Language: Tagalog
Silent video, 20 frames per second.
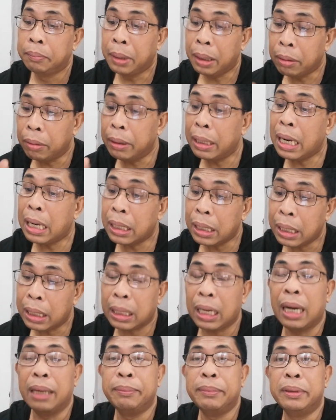Pero walang
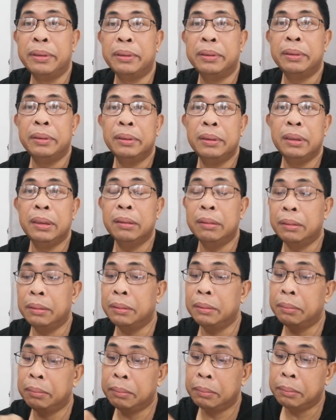reklamo
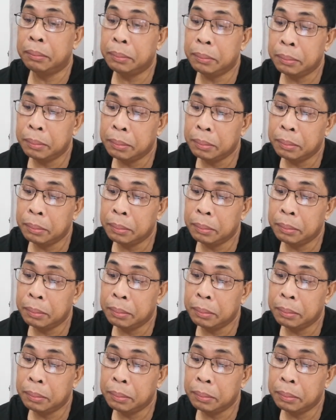yung